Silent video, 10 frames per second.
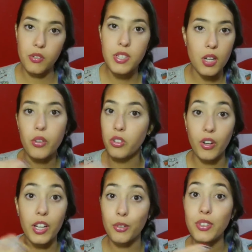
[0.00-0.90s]
não estão, eu não
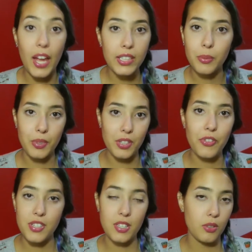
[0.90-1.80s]
ganho nada pra estar tá
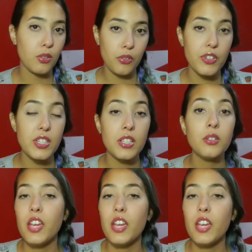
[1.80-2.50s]
fazendo o que eu tô fazendo,